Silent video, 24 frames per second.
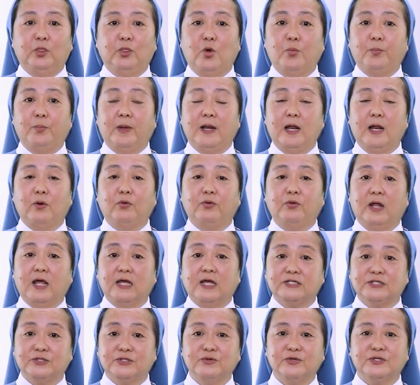Noong panahon ni
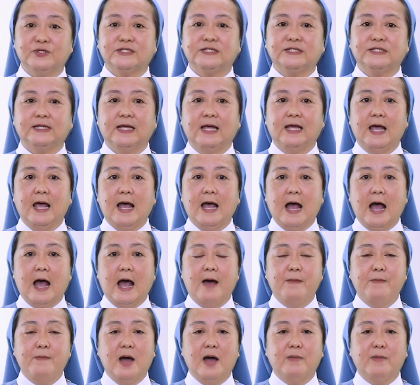Jesus,
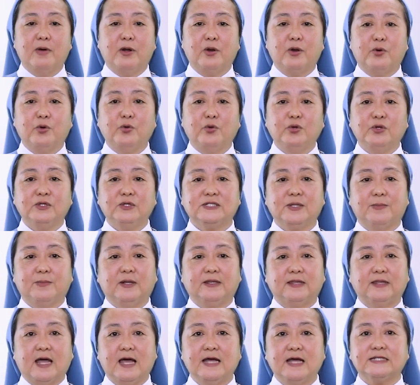ang mga marurunong sa
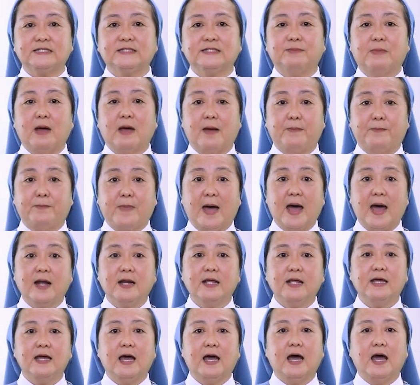batas, mga
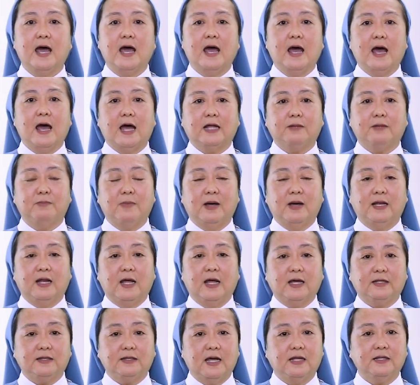pari at mga
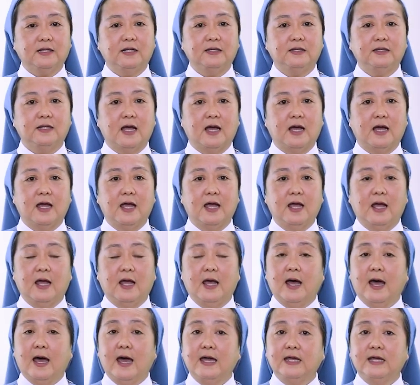nakatatanda
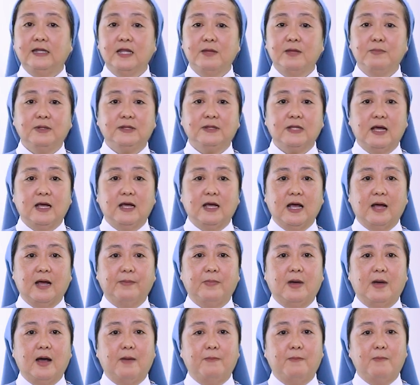ay hindi matanggap
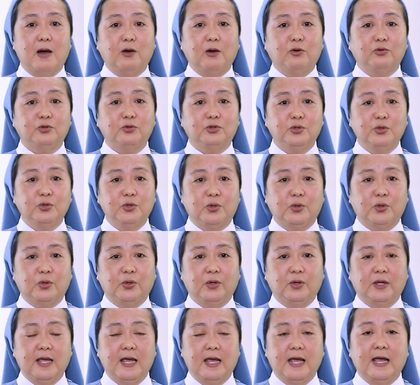ang bagong
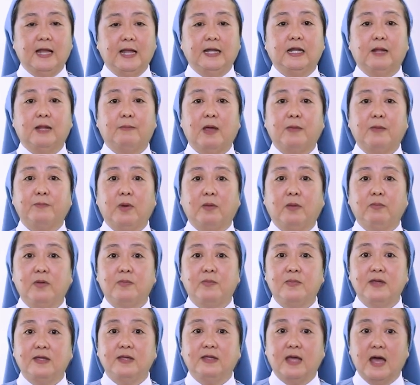turo na may
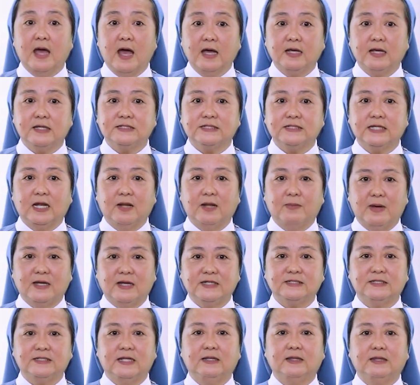pabibinyag sa
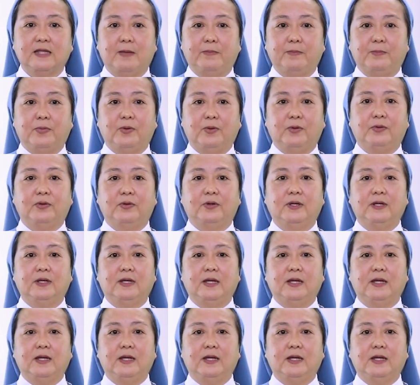labas ng templo.